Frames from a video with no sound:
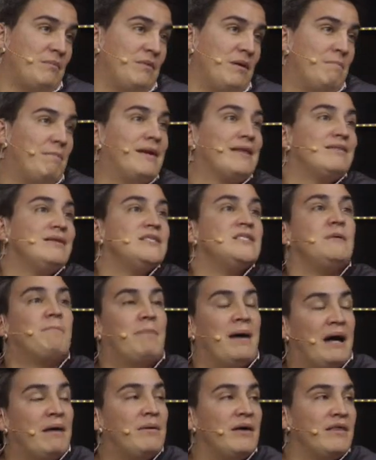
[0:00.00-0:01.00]

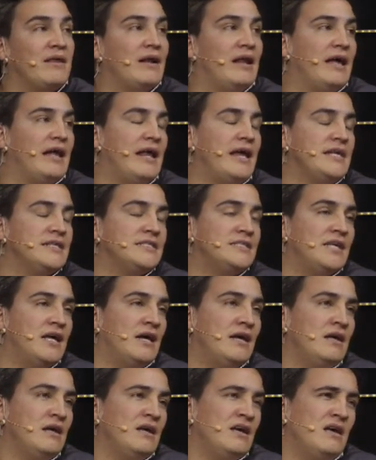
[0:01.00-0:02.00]
participaba de la
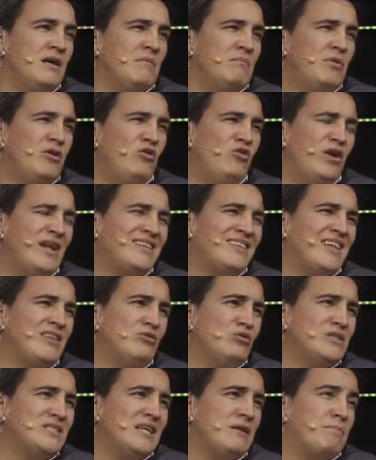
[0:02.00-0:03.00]
herencia, pero no era
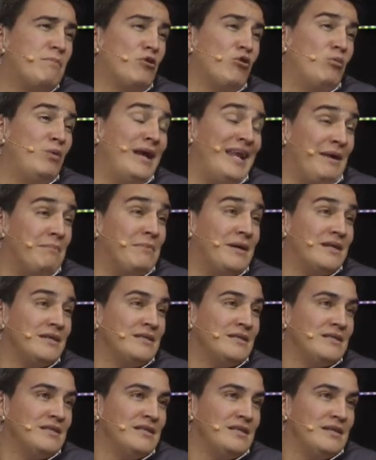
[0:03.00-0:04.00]
tanto ese el problema.
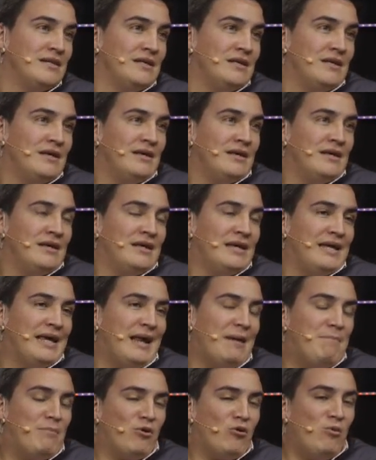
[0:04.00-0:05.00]

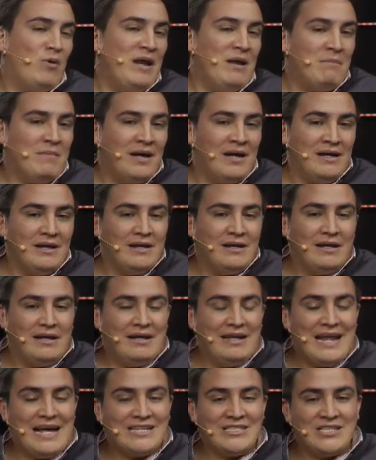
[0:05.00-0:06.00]
El problema
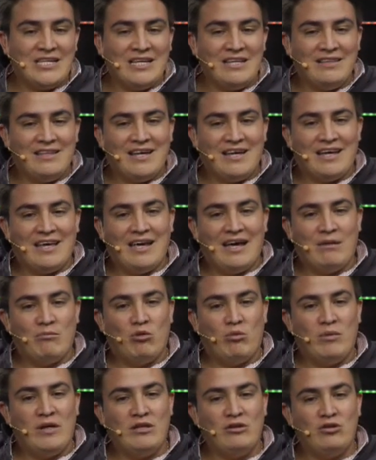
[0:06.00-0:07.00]
nace de que al
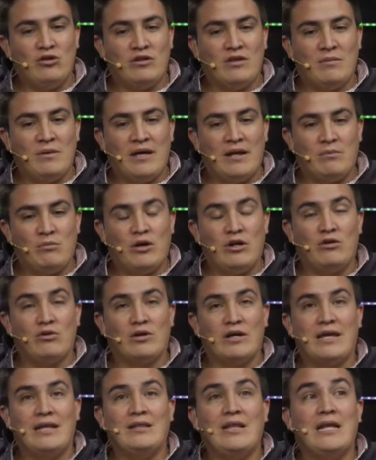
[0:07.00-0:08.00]
momento de ver, bueno,
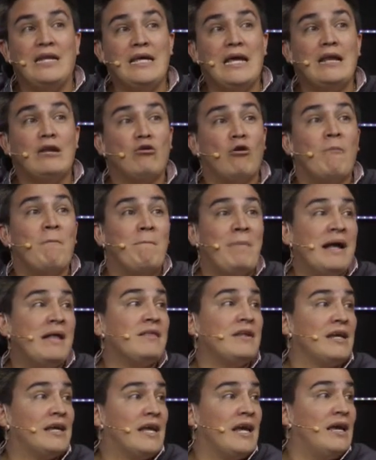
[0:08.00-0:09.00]
qué tenía el
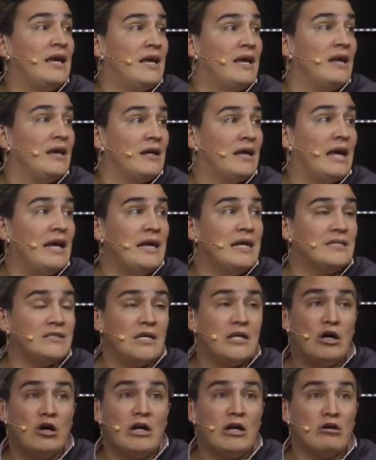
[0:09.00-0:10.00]
compadre, qué hay que, qué hay que
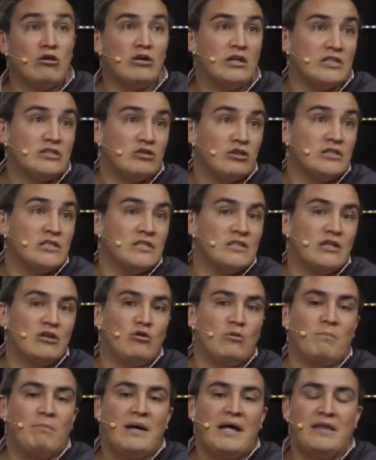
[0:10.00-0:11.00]
hacer ahora con las cosas del
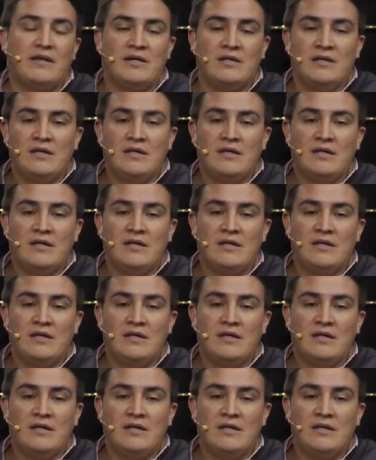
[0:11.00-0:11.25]
compadre,